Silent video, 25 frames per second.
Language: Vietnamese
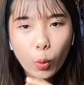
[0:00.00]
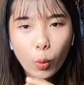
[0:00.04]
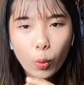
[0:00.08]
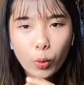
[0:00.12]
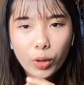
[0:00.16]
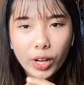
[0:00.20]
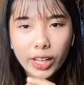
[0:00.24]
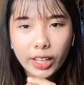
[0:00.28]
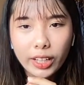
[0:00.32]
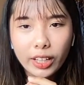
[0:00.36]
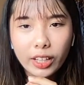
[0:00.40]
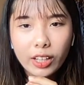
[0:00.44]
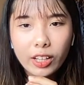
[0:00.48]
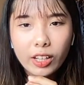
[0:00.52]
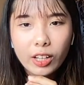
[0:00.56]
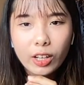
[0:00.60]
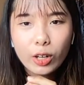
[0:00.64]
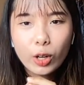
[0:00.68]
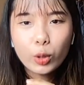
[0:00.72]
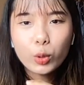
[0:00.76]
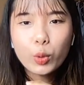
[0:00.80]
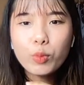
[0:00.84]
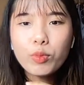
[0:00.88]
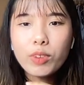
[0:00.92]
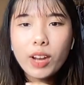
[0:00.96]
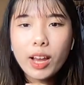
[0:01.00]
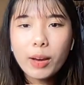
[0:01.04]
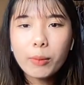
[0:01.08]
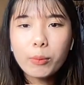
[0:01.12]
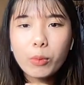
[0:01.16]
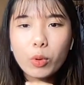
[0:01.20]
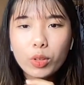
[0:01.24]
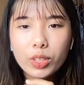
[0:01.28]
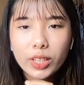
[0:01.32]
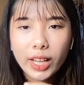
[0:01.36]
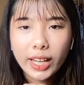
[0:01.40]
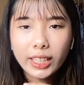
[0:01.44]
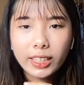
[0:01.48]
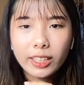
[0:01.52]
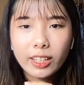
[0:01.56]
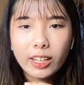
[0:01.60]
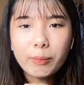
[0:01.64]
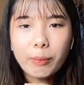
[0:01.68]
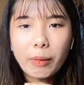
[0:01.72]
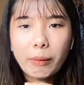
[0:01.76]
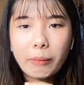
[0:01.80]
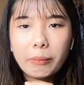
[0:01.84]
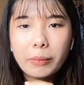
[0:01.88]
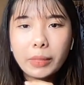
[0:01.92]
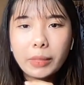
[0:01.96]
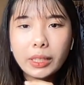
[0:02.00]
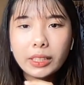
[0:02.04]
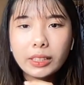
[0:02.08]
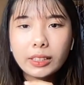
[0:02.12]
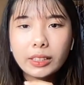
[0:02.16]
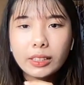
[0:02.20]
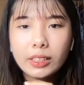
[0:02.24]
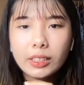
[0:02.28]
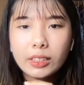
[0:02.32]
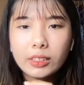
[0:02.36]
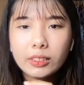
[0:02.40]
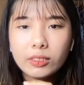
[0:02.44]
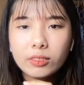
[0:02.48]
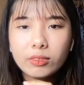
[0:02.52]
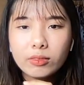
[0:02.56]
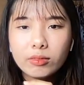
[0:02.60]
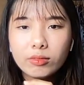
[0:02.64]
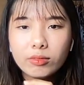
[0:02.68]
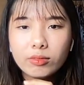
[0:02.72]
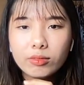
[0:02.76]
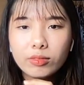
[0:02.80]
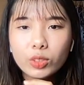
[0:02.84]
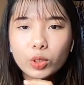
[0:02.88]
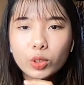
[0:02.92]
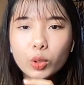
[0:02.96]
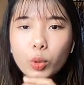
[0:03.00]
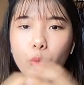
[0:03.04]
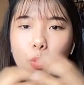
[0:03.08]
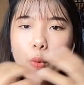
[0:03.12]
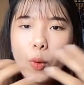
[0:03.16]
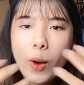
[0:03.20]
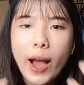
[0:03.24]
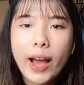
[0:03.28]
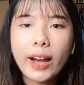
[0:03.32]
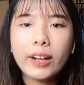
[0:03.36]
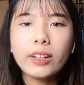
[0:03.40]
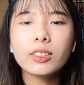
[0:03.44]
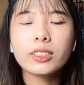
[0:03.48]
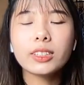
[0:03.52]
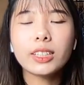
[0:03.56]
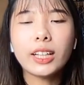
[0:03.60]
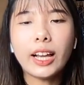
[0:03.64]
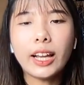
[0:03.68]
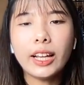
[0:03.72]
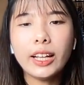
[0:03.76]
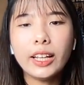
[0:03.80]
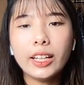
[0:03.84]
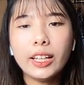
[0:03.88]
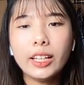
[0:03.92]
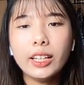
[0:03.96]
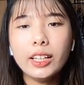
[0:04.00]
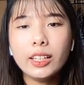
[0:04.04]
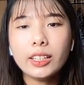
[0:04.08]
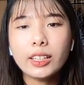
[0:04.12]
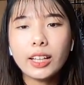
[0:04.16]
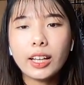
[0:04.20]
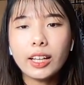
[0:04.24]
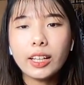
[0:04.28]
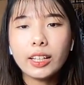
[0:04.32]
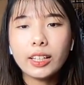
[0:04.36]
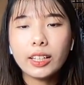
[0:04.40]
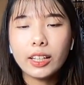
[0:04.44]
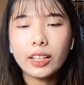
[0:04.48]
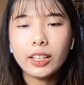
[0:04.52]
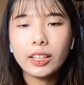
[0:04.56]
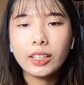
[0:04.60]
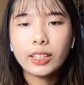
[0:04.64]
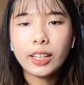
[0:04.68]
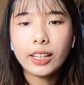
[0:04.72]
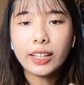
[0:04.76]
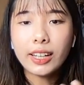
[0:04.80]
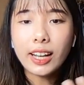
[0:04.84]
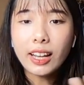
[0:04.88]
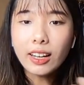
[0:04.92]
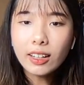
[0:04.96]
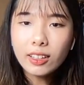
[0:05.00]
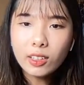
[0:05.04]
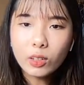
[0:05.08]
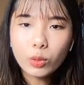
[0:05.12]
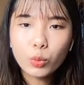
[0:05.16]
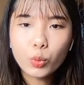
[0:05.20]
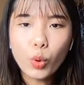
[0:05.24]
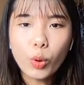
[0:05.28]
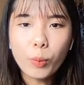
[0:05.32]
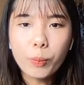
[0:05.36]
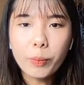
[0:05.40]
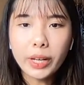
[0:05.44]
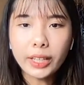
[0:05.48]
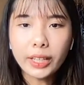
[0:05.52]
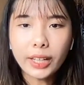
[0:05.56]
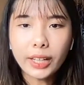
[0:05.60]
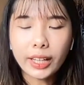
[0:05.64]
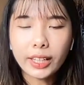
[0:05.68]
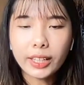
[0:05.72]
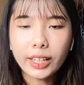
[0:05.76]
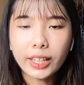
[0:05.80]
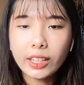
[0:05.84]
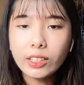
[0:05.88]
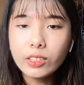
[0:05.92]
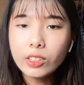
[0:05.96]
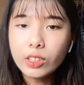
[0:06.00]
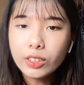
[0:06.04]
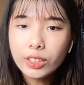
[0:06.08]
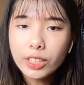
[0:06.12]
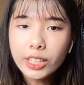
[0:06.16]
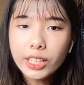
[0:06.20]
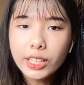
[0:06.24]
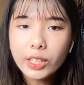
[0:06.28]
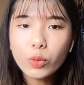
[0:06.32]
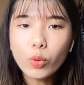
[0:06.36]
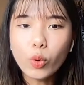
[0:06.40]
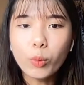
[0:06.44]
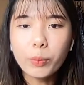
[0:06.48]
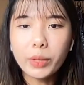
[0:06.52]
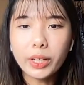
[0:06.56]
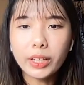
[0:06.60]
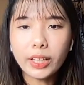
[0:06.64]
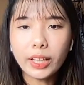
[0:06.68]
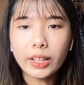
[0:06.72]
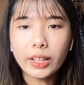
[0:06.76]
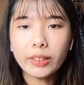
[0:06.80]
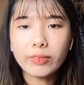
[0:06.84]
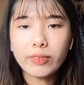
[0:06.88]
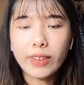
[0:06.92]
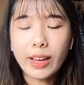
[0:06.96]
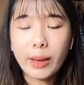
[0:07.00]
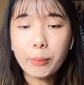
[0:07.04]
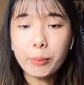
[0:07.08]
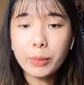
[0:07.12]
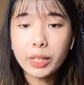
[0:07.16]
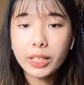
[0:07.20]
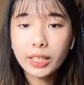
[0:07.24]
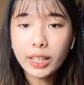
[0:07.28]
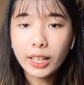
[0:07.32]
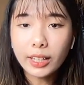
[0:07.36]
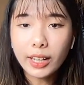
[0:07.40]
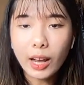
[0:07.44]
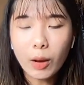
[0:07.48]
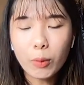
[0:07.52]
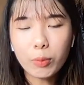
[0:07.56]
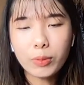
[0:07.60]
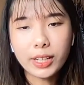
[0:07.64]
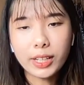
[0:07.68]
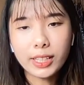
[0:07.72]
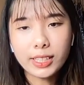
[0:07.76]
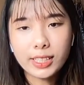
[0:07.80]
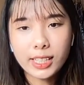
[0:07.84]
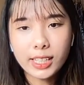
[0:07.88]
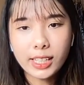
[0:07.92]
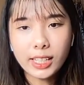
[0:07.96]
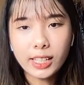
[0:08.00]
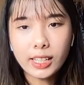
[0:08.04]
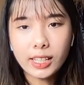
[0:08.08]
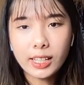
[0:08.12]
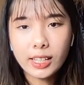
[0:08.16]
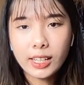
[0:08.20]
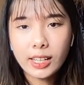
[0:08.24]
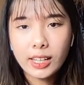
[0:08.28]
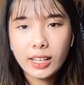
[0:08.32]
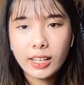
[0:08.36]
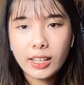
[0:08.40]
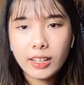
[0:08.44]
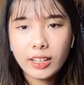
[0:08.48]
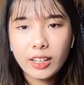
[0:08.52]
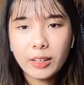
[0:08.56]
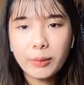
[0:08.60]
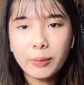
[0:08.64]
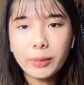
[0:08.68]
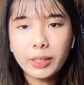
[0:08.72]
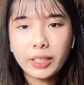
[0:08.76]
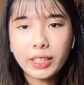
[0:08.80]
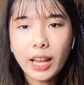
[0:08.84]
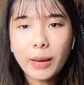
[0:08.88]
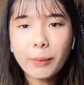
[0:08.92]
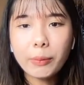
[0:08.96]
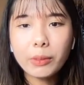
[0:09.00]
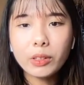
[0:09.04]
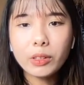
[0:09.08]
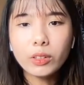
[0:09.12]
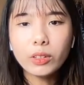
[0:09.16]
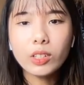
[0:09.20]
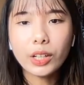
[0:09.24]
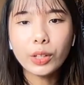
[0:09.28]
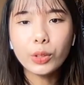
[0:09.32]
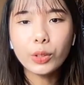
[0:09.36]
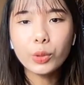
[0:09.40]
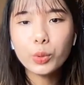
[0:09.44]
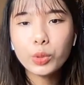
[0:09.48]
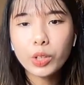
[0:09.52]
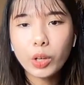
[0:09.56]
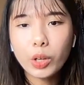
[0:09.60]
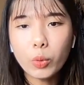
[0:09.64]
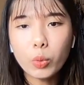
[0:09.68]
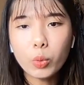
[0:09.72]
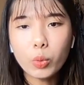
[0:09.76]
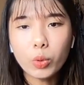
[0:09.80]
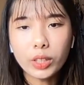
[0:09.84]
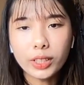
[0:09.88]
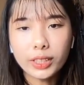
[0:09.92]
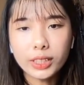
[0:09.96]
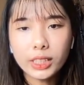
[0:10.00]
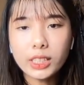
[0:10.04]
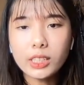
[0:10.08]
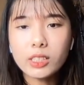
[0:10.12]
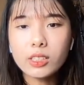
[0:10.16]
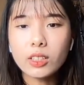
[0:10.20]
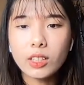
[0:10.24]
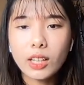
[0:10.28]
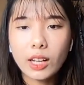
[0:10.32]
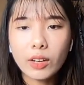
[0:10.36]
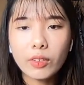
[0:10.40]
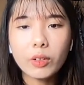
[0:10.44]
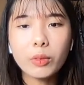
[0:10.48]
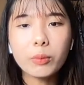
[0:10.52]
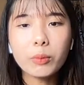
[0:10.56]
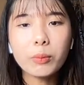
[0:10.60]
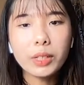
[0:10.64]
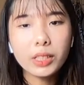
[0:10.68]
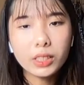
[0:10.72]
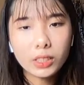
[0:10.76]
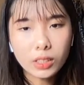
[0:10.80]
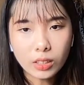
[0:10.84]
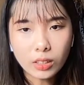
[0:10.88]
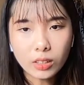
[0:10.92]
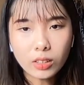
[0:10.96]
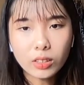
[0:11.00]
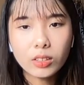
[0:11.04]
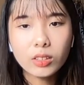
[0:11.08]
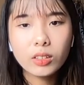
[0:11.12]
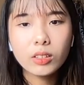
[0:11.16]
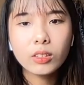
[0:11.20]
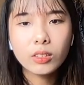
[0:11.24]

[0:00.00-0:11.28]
tố này nó cũng là một cách để mà mình dung hòa được cái cái cái cái năng lực của mình này, cái hướng đi của mình này và mình cần học cái gì để mình đáp ứng được cái nhu cầu của cái thị trường lao động bây giờ.